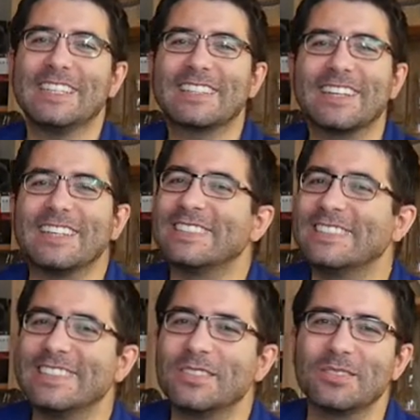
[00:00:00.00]
être à la
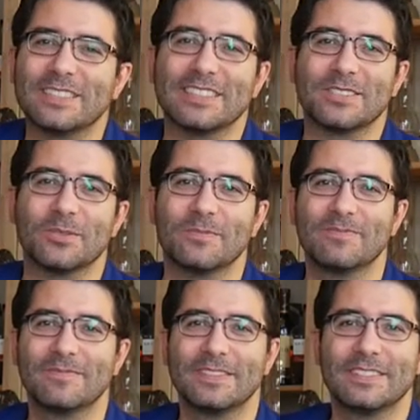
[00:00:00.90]
dégustation.
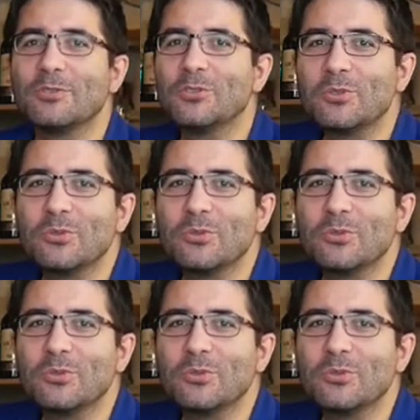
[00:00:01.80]
De